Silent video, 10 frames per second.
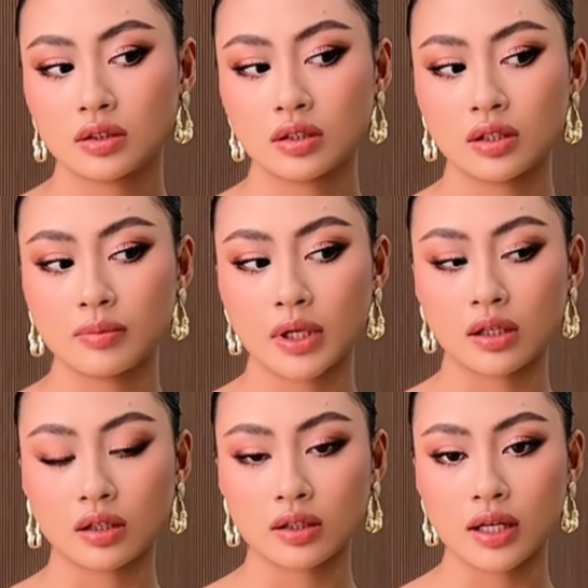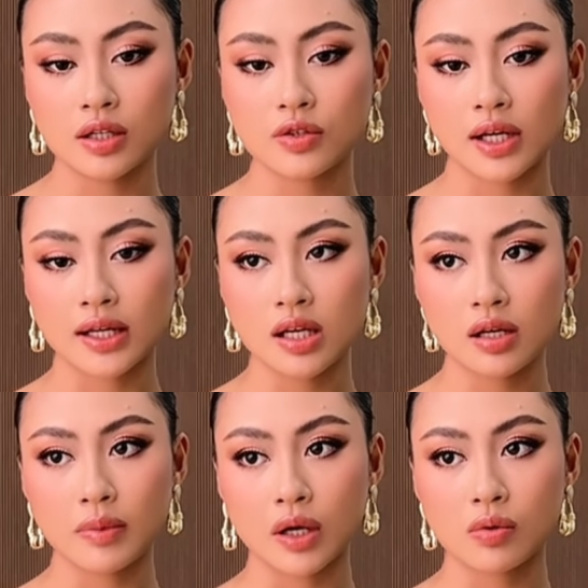thì mình đấy là chuyện cá nhân
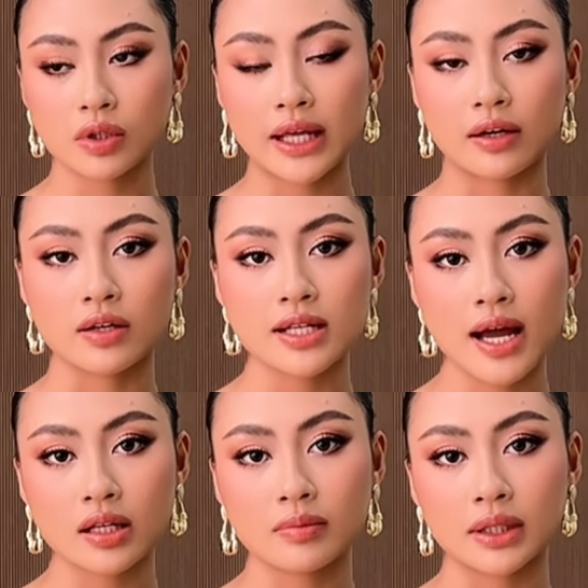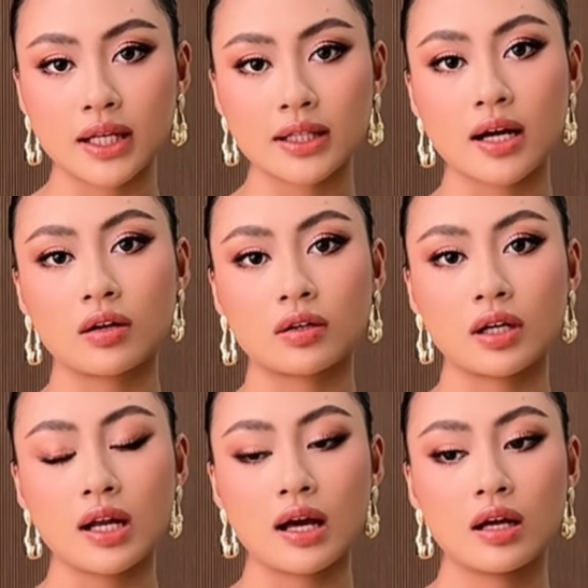thì mình không có tiện nói ra nhưng mà Tata có
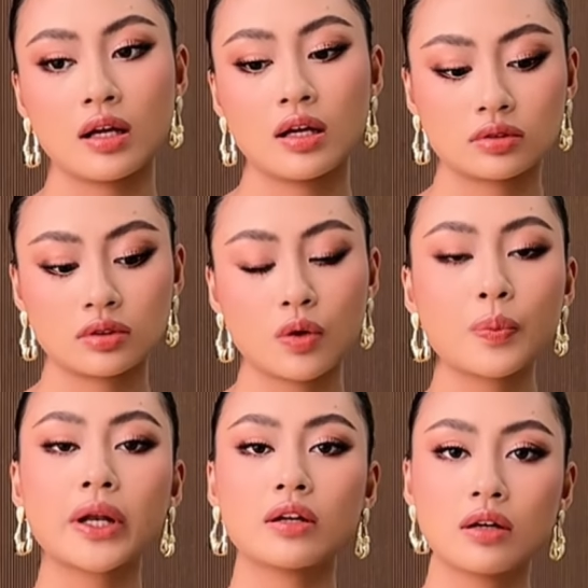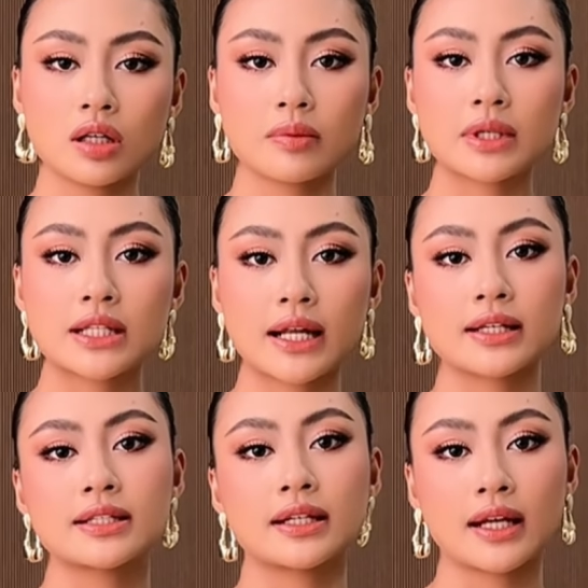nói là không biết nữa nhưng mà trên
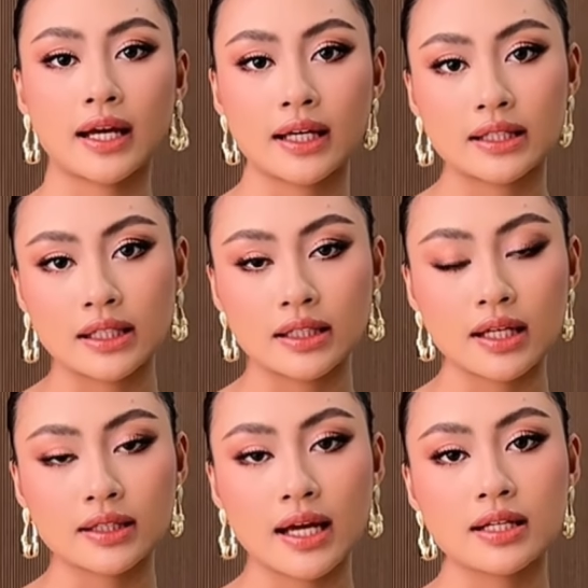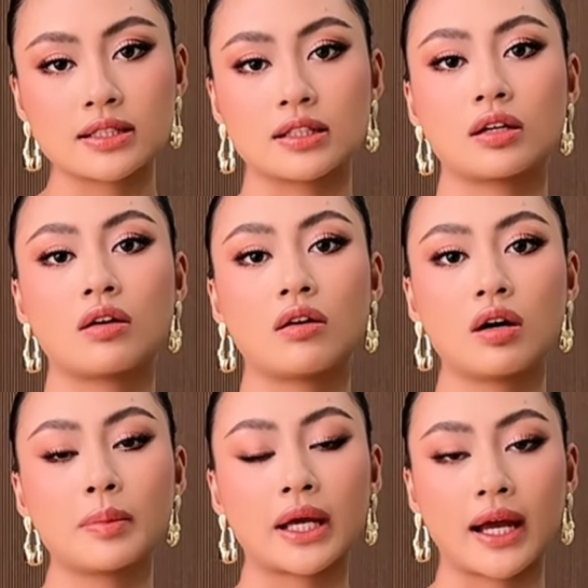hành trình này thì Tata chỉ
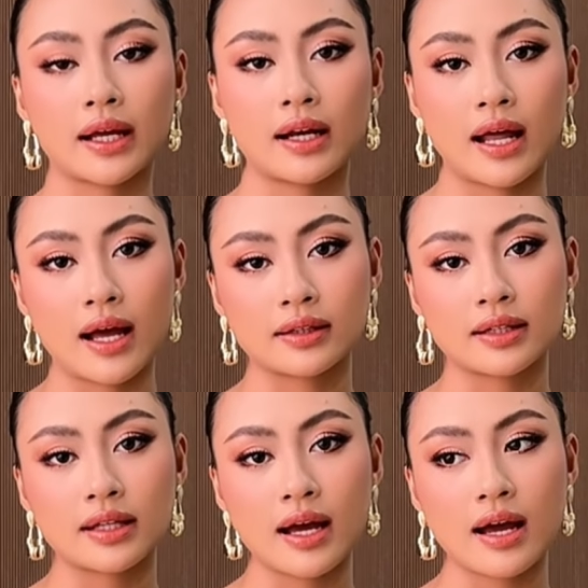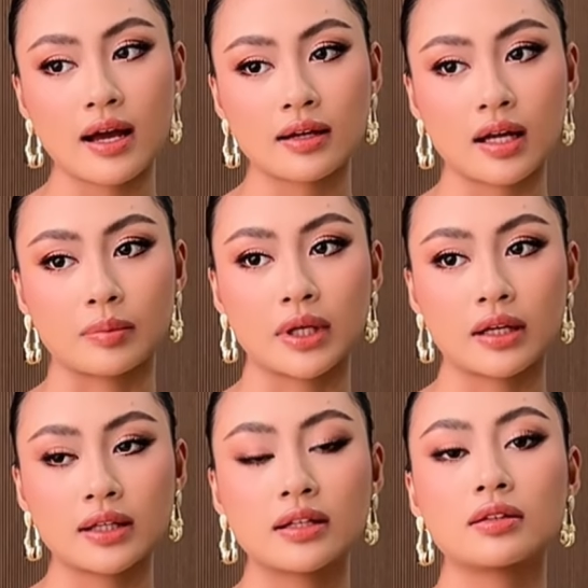có mình hạnh là Tata cảm
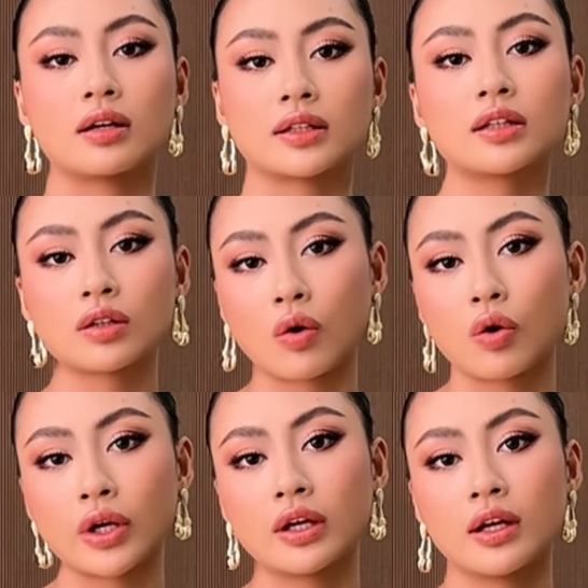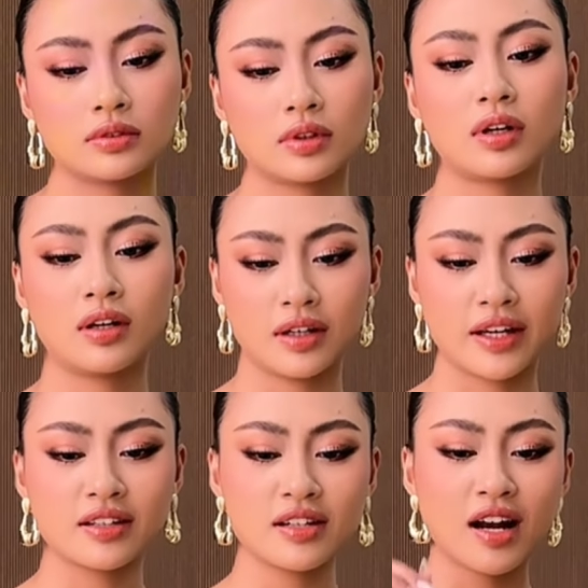thấy tin tưởng nhất thôi ờ
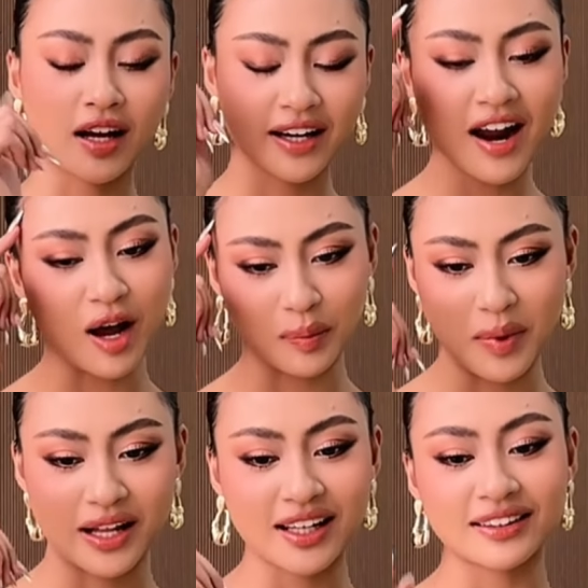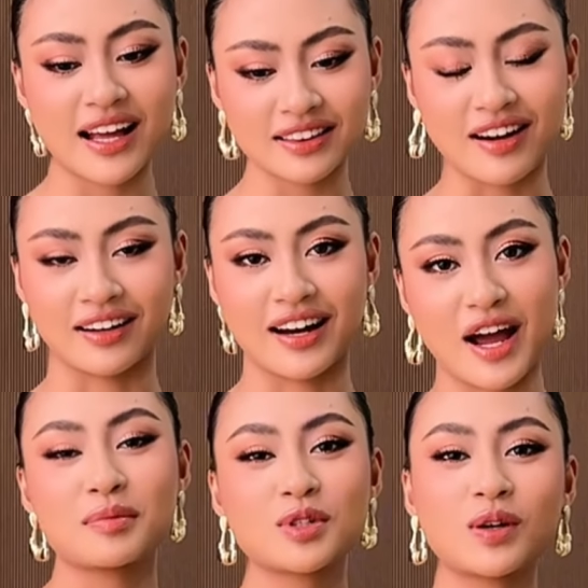hình như là cái đợt mà tata tưởng là
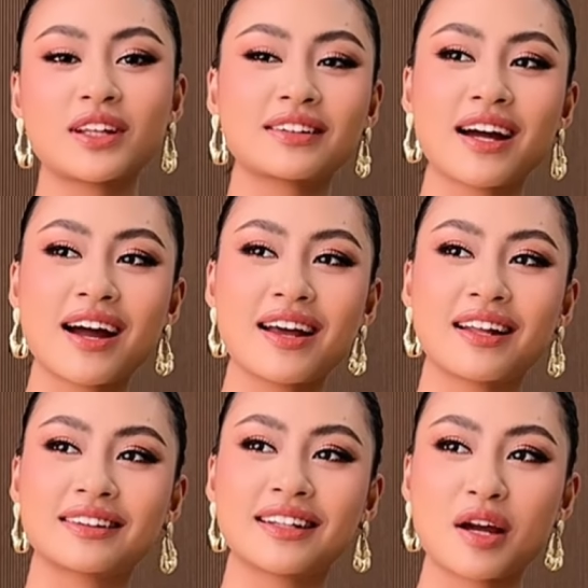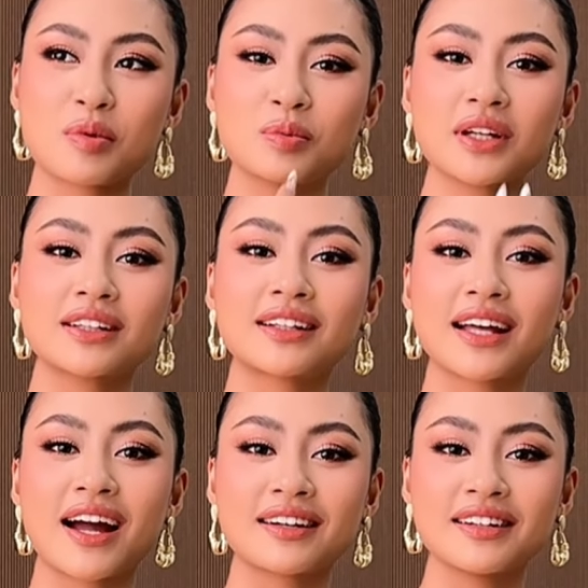em dỗi tata hay là em không thích
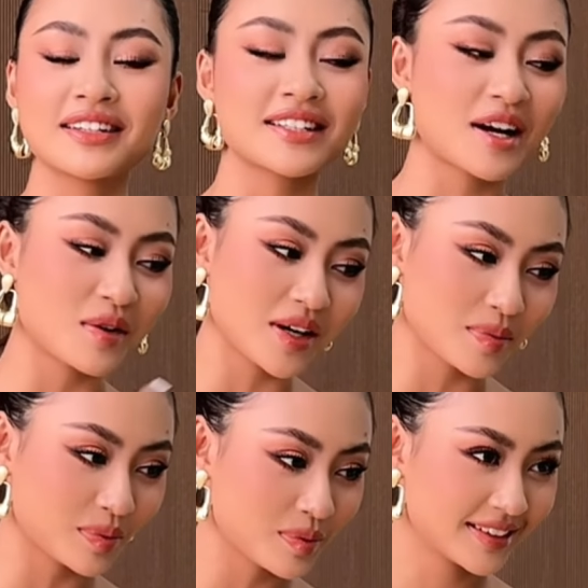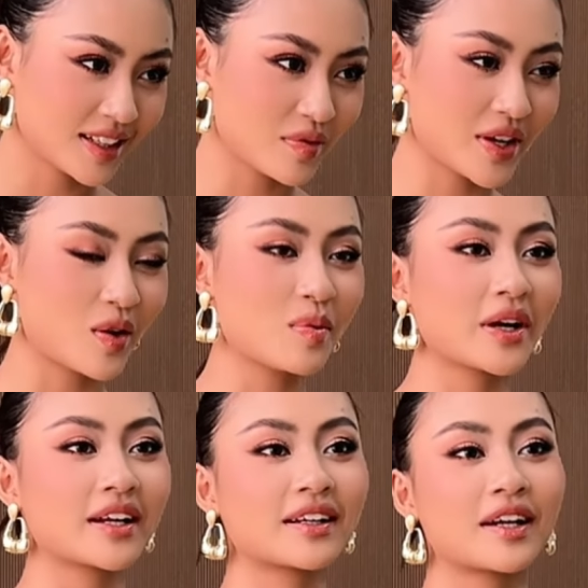tata nữa hay sao á tại vì có một
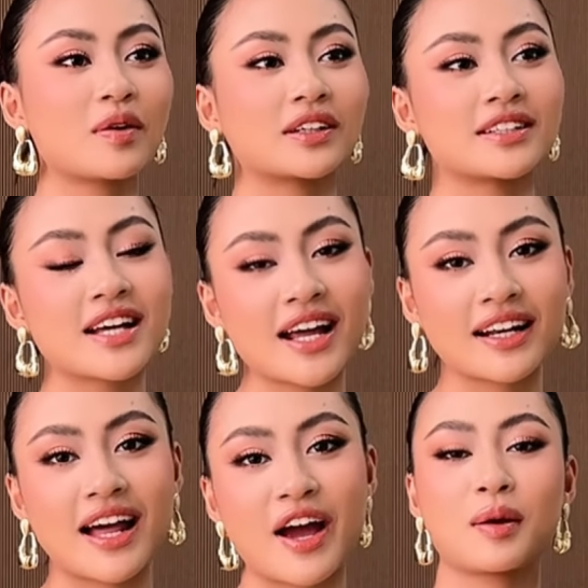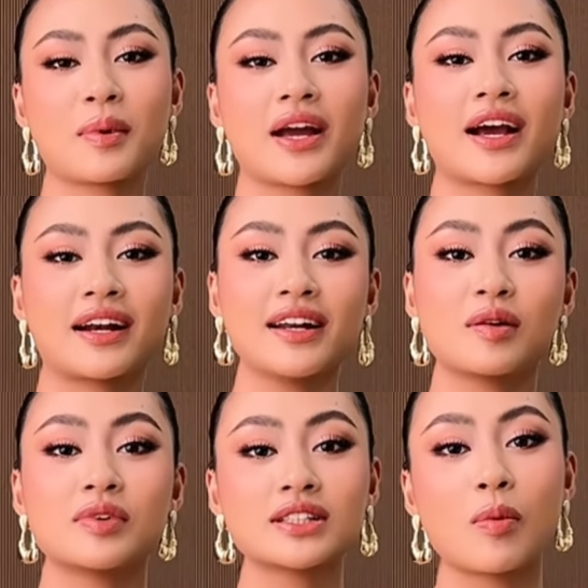cái cái khoảng thời gian là em hay gắn
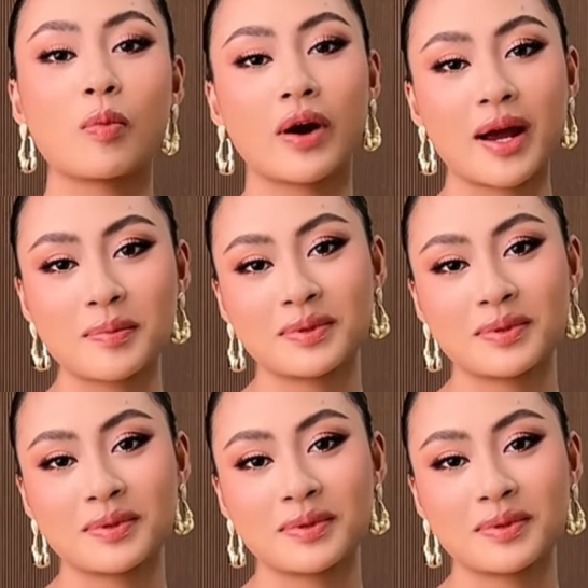liền với chồng của em